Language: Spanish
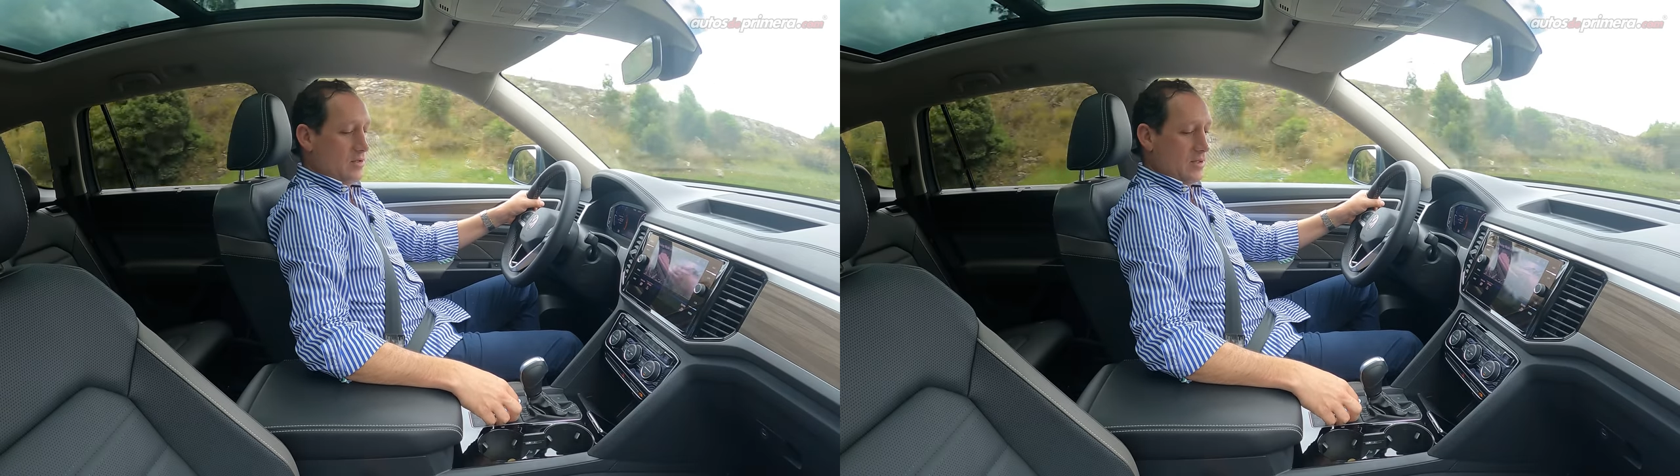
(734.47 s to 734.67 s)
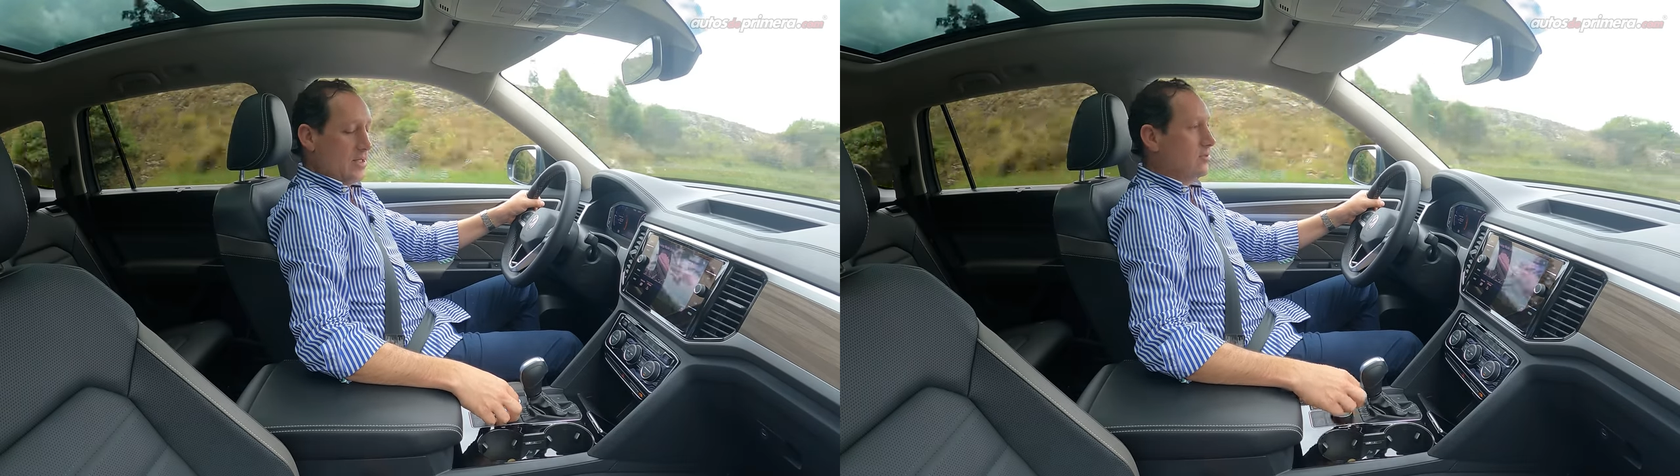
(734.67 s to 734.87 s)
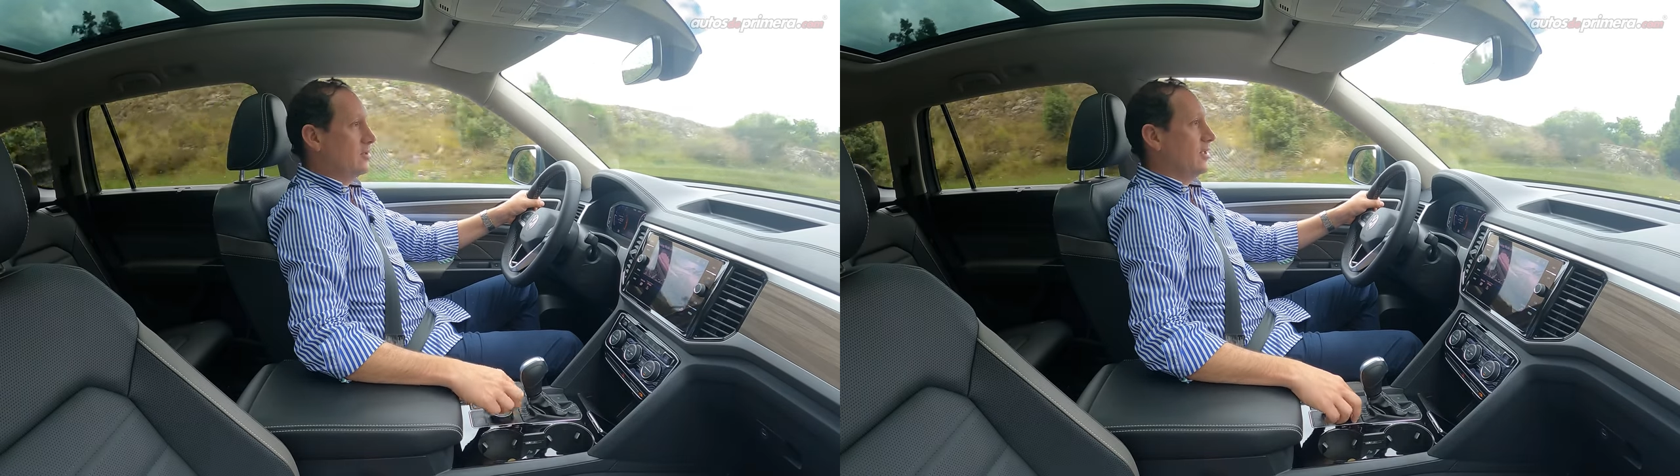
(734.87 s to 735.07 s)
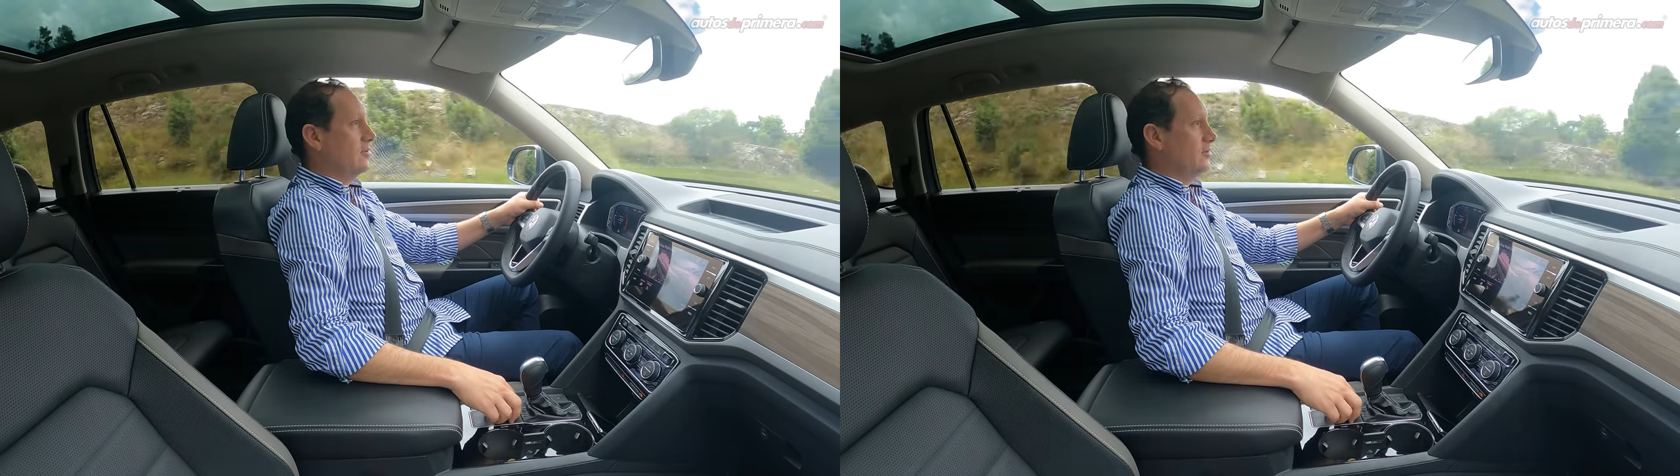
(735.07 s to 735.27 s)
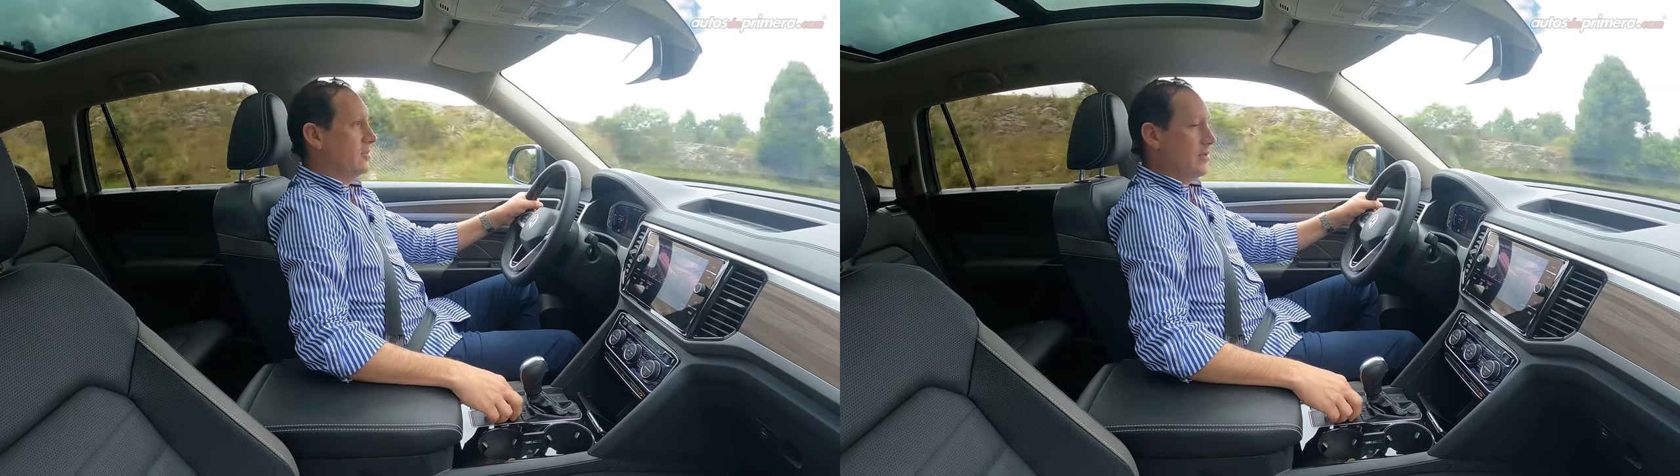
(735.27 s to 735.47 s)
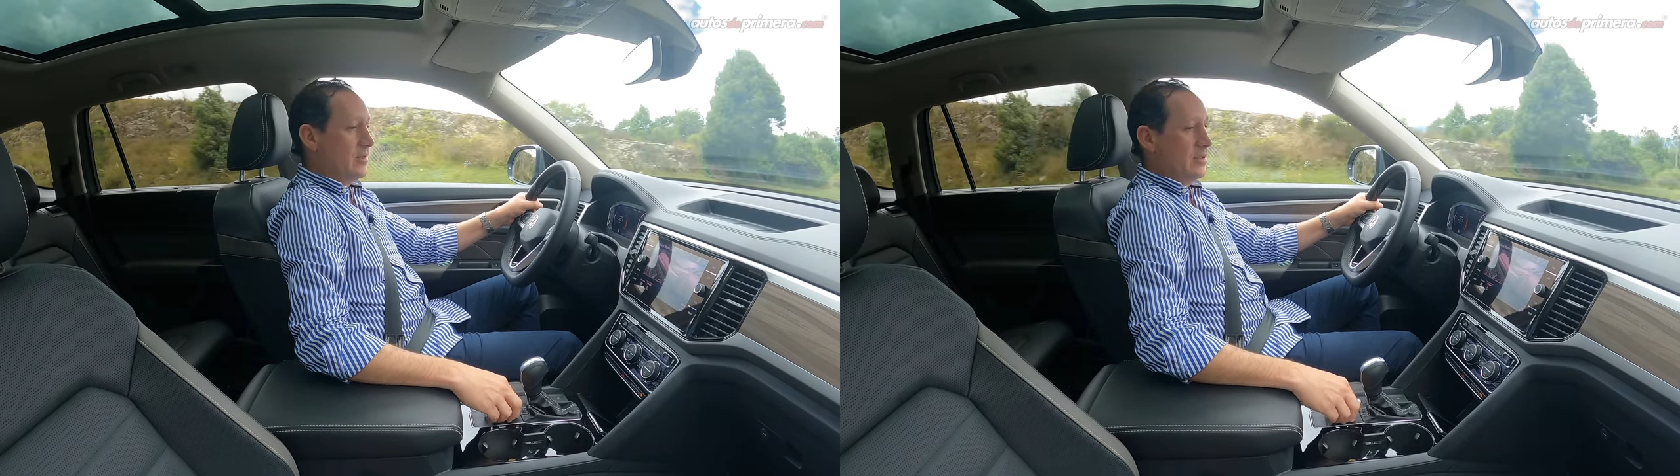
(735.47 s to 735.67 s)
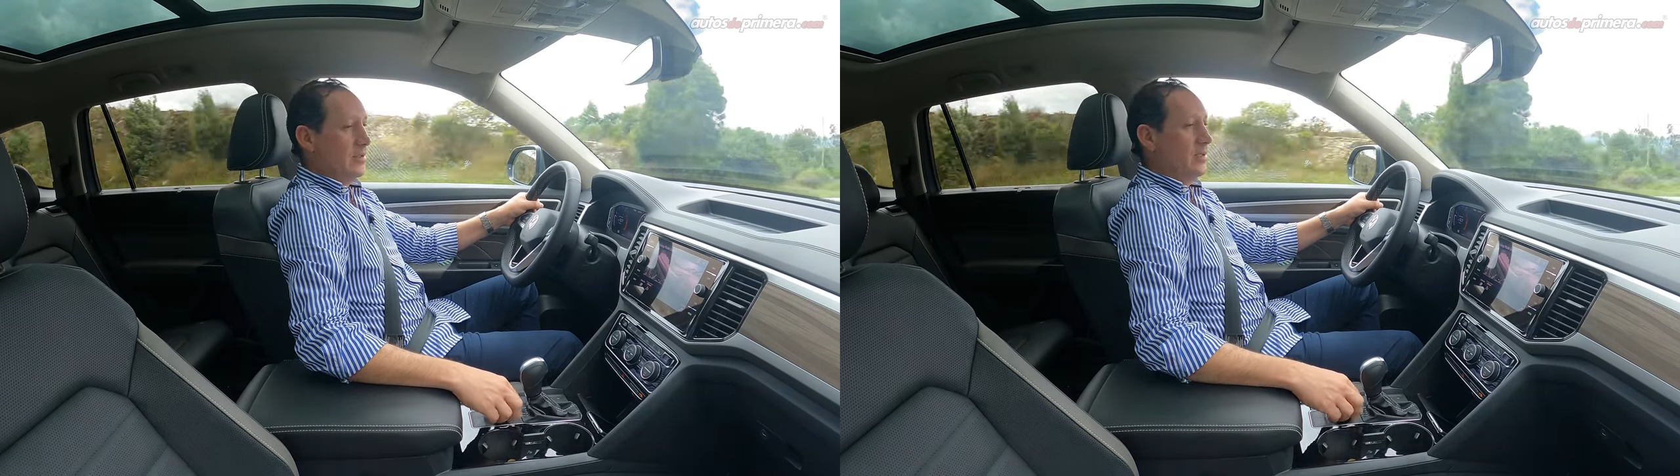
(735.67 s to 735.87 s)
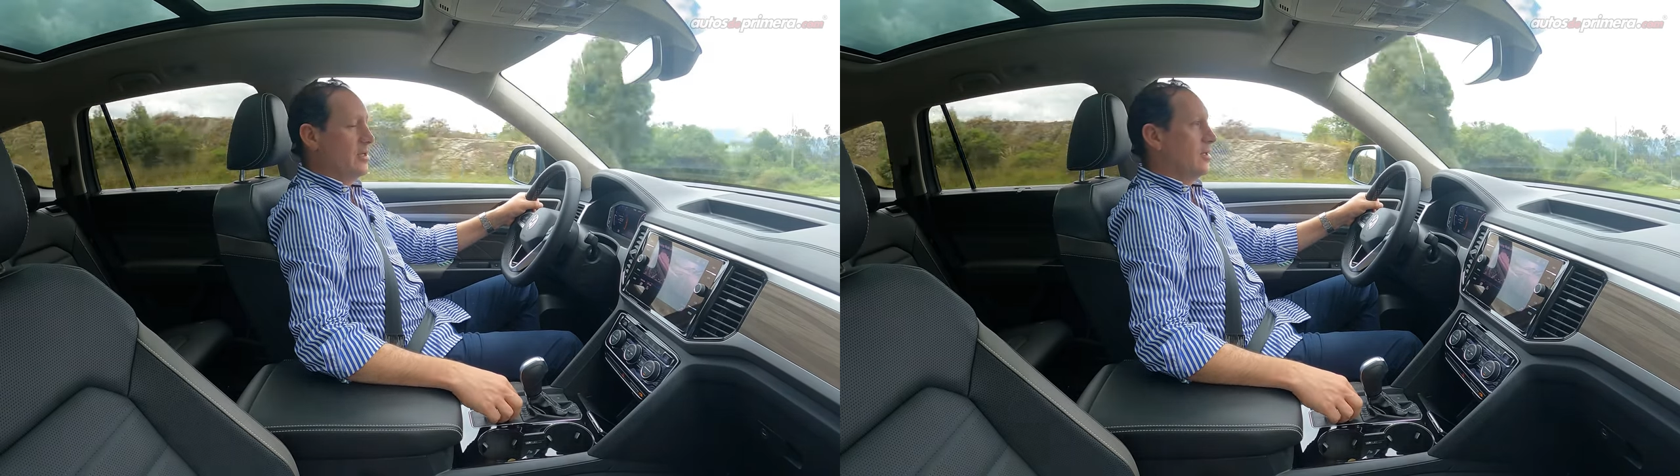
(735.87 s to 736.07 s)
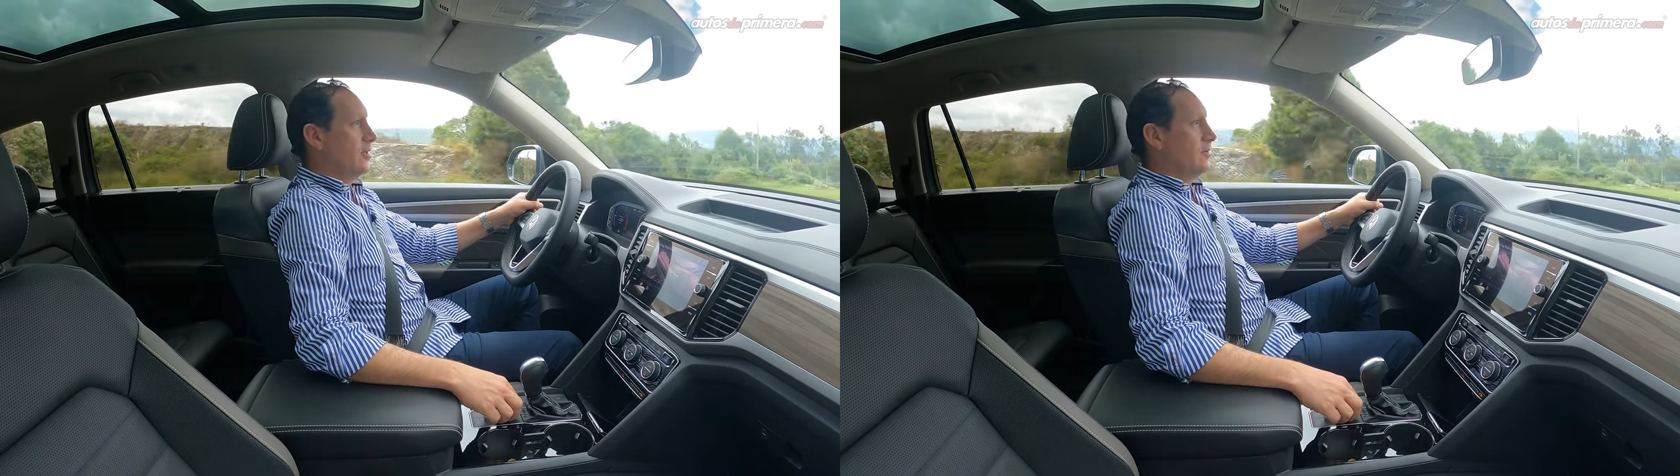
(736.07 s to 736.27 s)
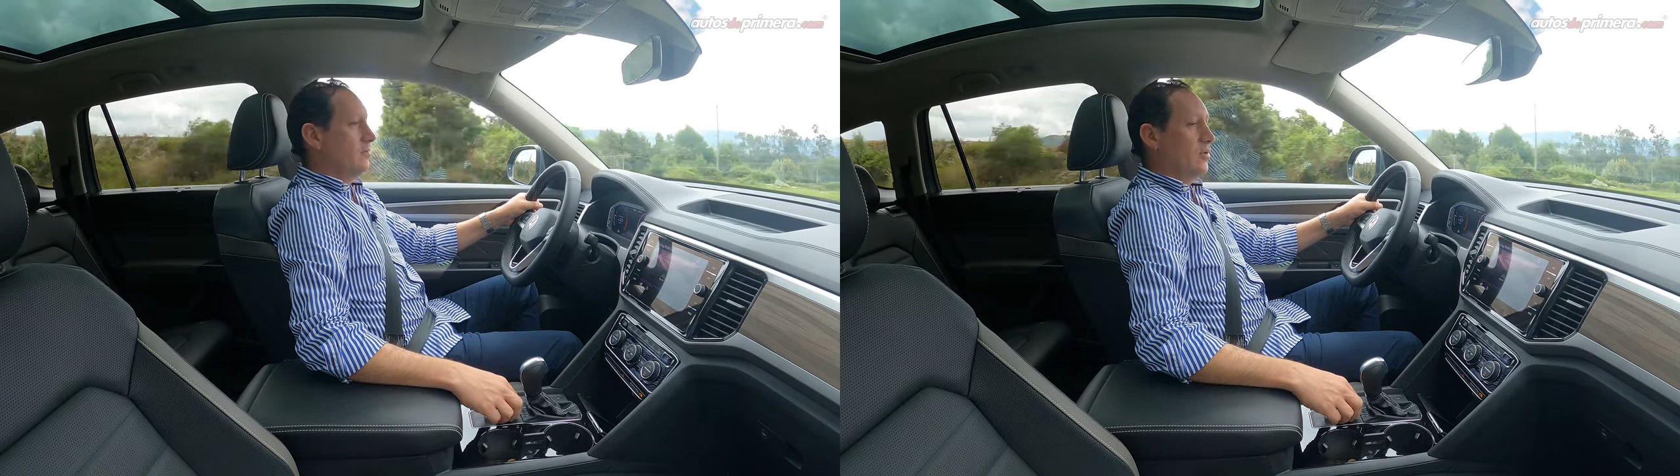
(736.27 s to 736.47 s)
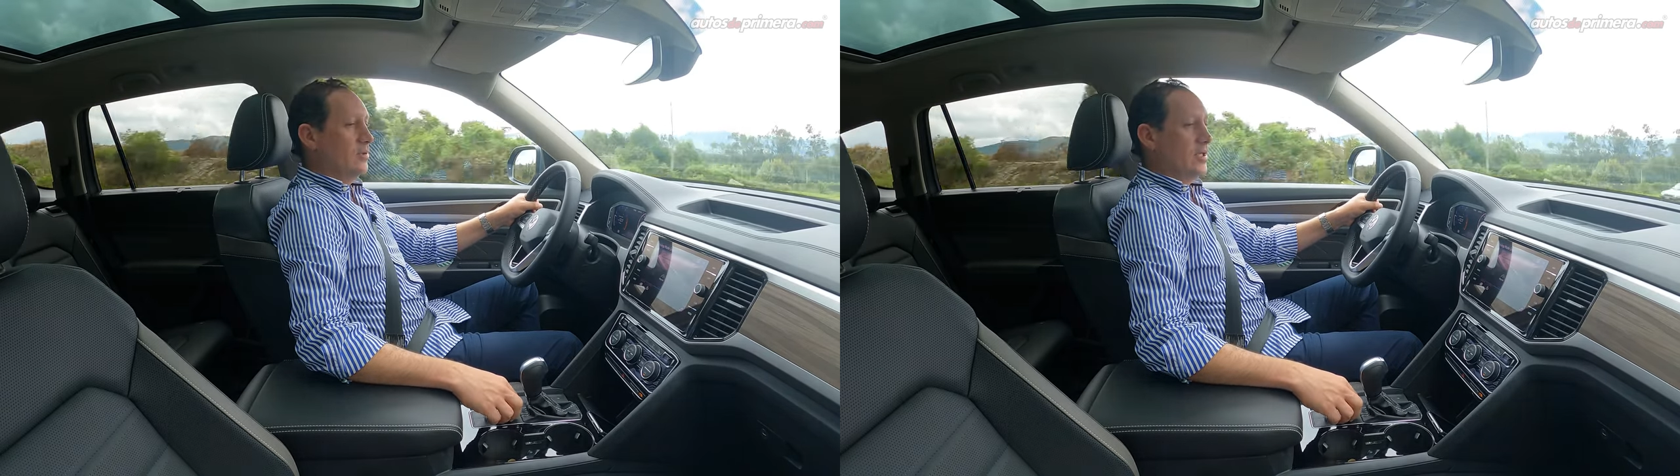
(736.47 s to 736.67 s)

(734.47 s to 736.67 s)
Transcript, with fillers: bueno aquí los tengo, simplemente voy